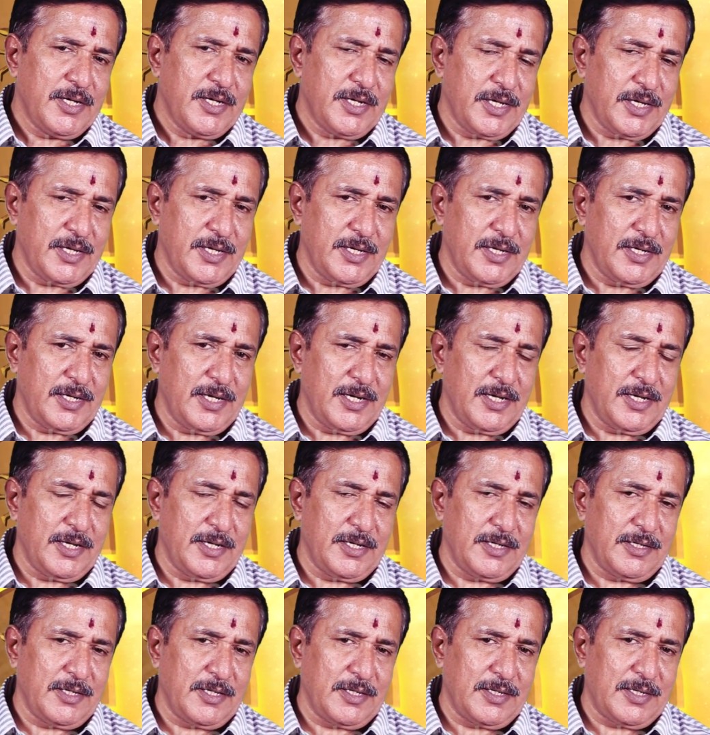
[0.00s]
இல்லை
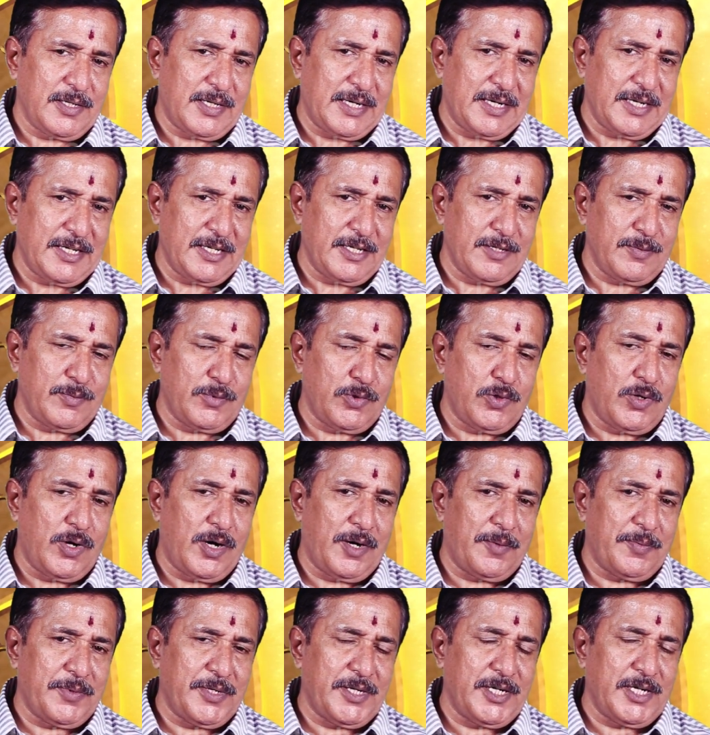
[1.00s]
அடையுமோ
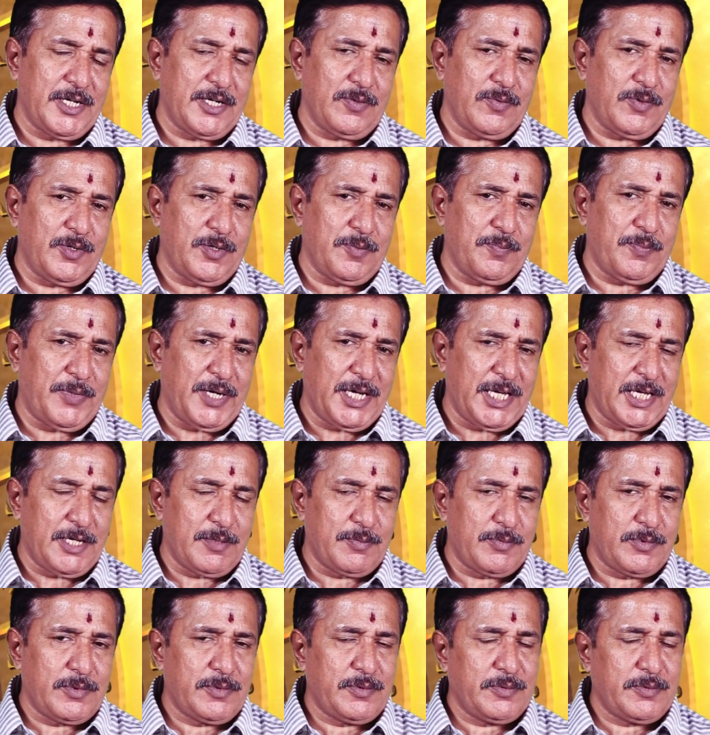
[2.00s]
அப்படின்ற ஒரு
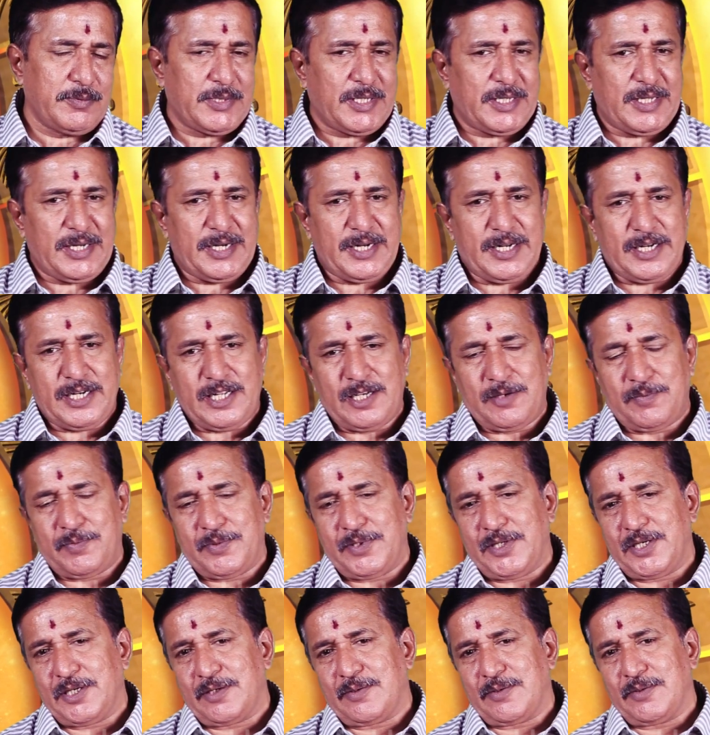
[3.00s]
பயமும் இந்த நிறைய
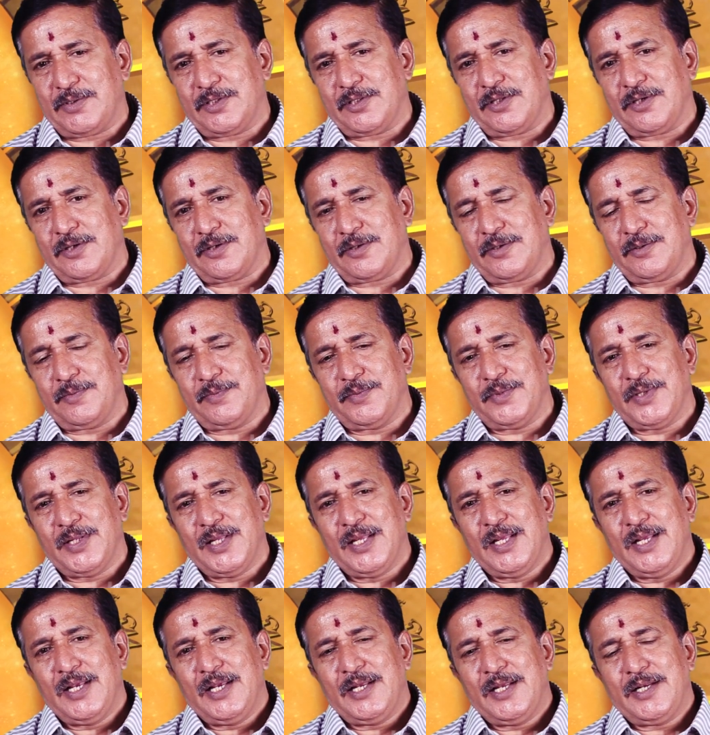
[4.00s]
பேருக்கு வந்திருக்கும்
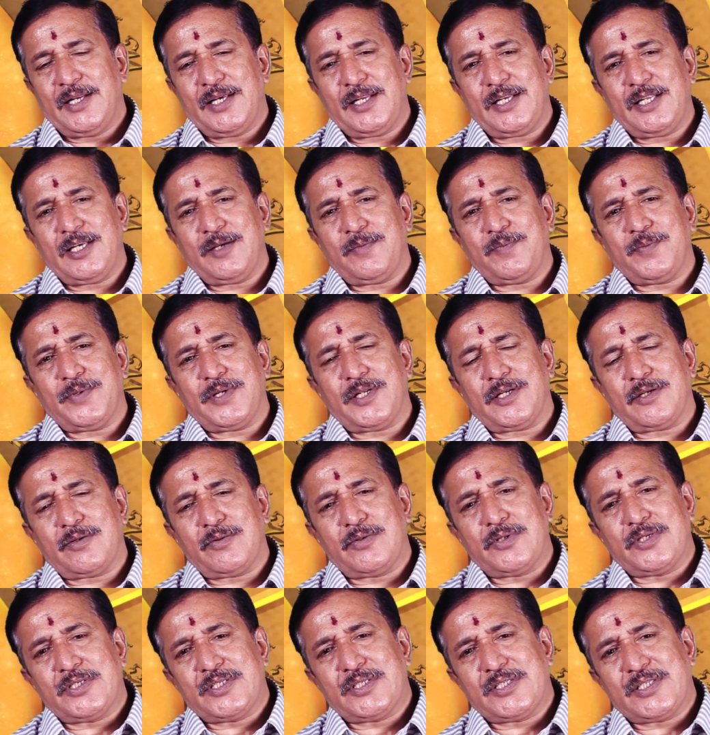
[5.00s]
நிறைய பேருக்கு
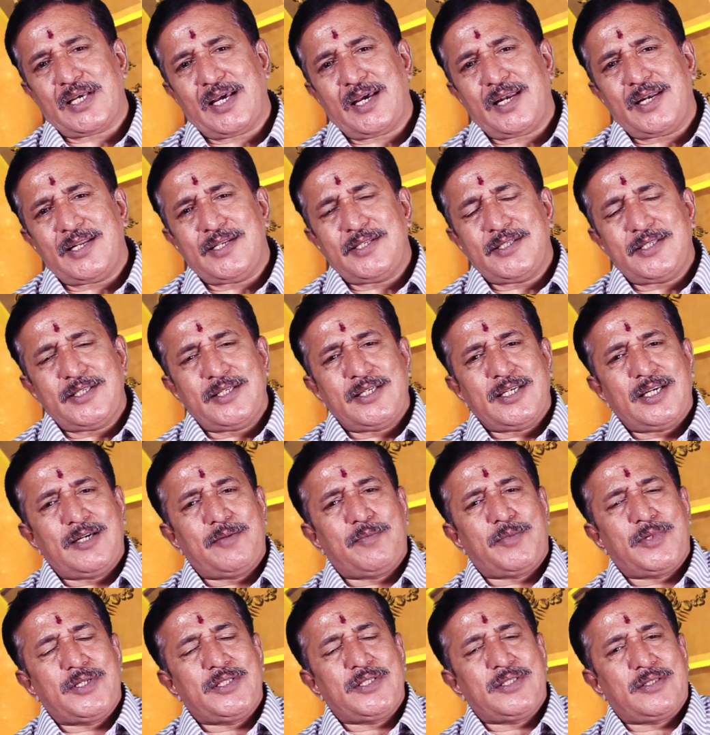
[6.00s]
ஒரு
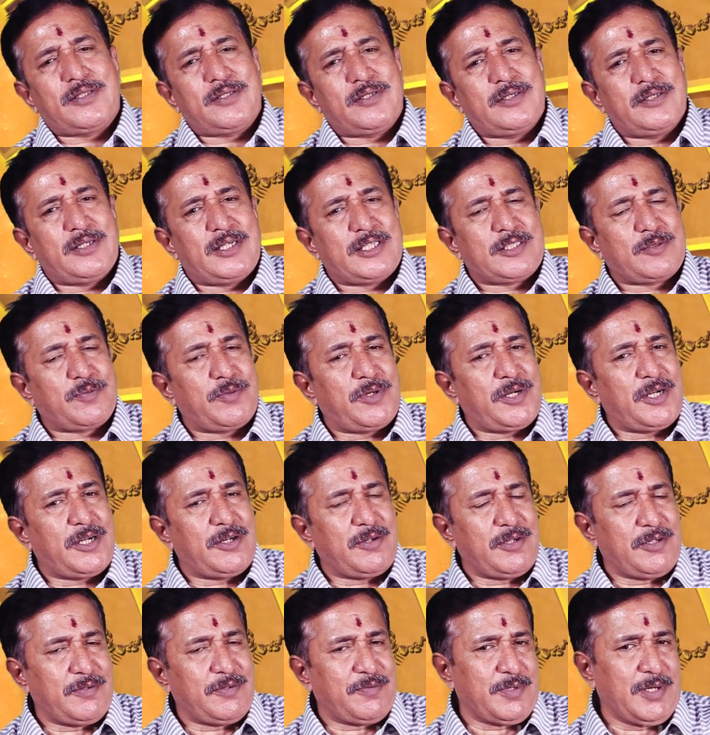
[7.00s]
சேலஞ்சிங்காக மந்த்து ஹஸ்பண்ட் அண்ட்
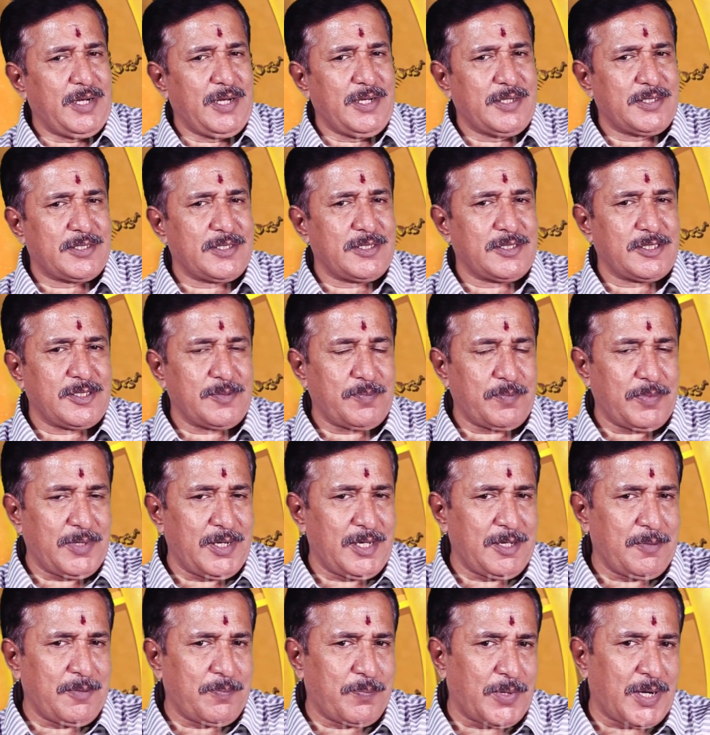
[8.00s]
ஒய்ஃப் ரிலேஷன்ஷிப்பில்
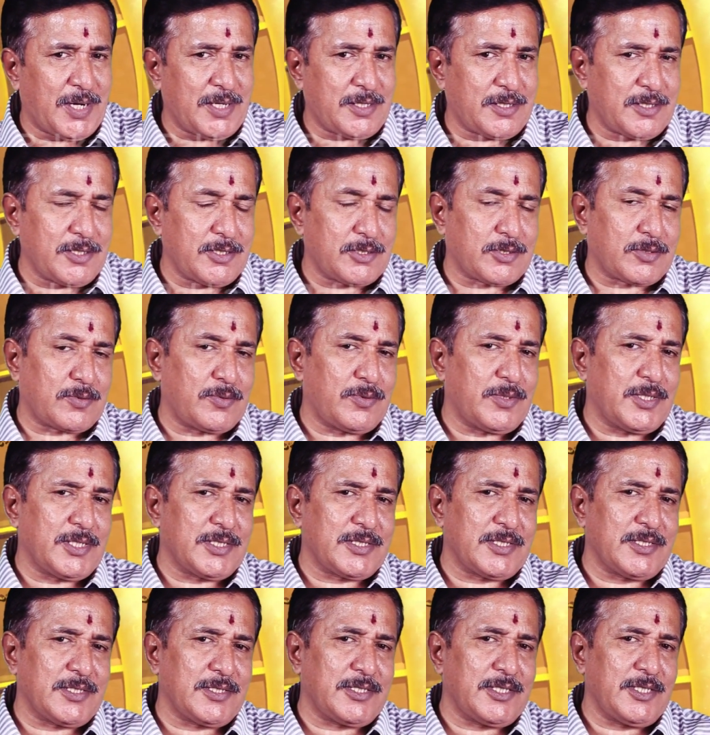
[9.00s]
பார்ட்னர்ஸ் கூட
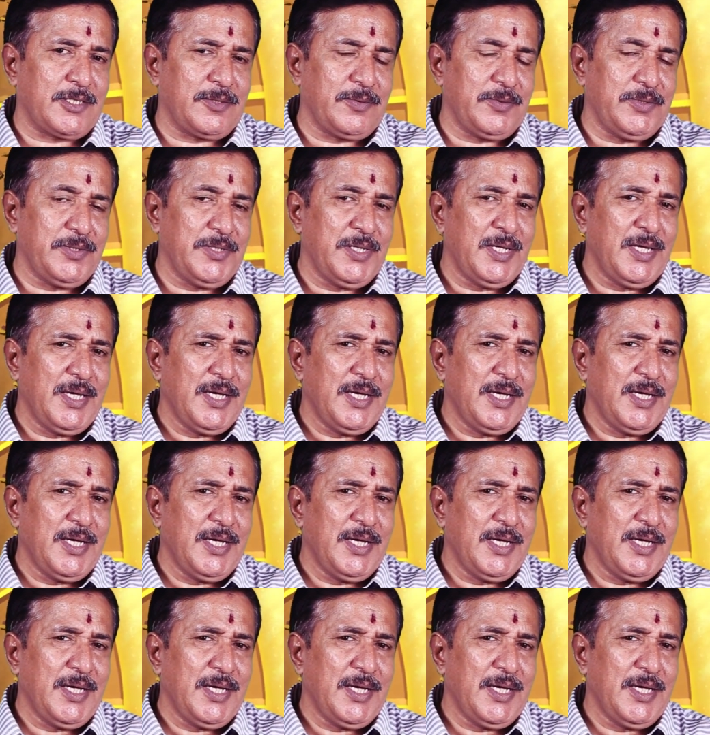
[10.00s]
சச்சரவு